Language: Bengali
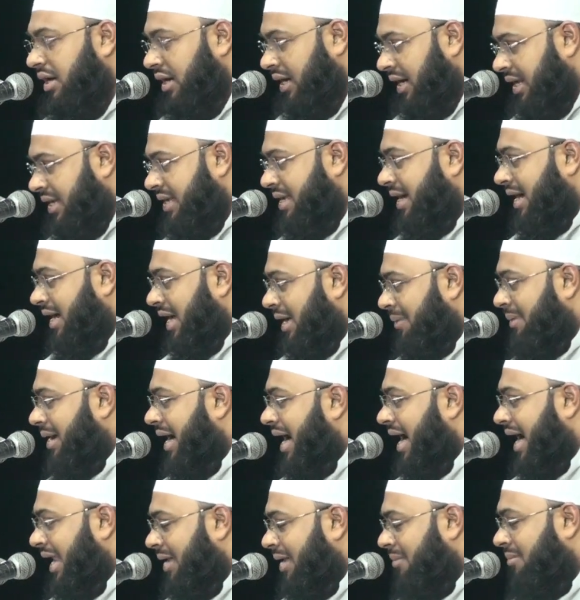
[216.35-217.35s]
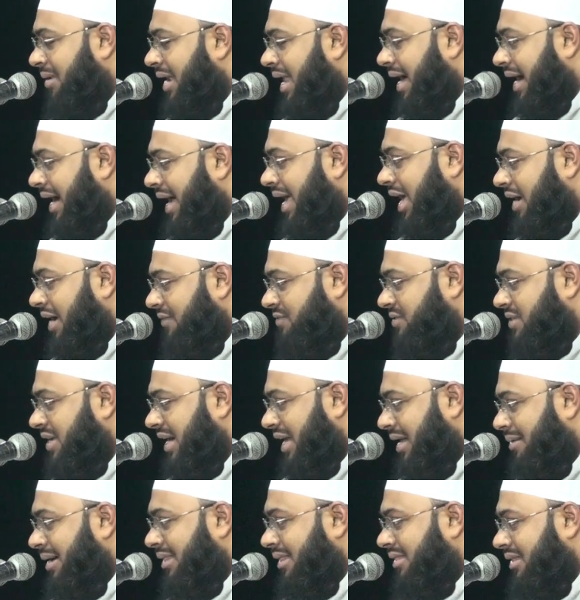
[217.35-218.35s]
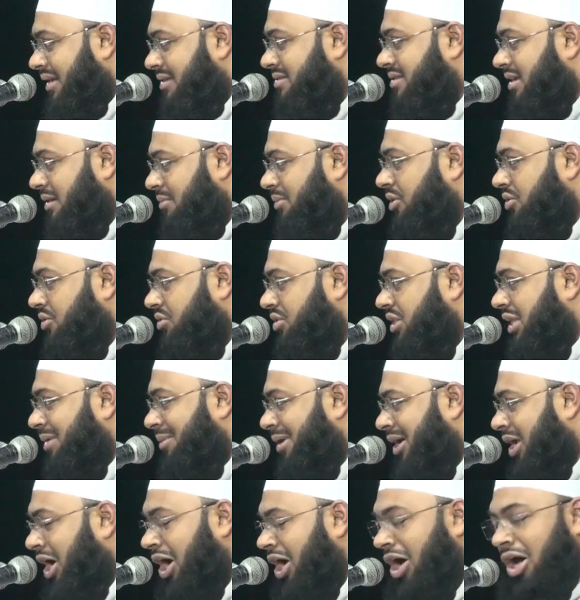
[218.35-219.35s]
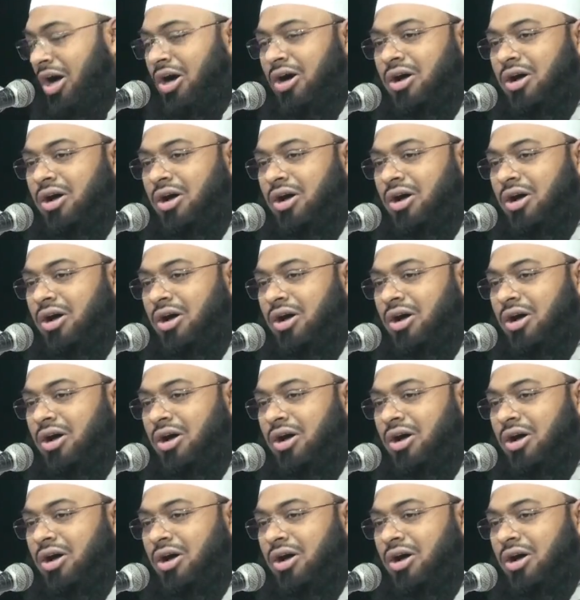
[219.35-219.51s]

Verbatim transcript: নিজের নামে আলেম লাগায় হেফসখানা মাদ্রাসার বিরুদ্ধে বলো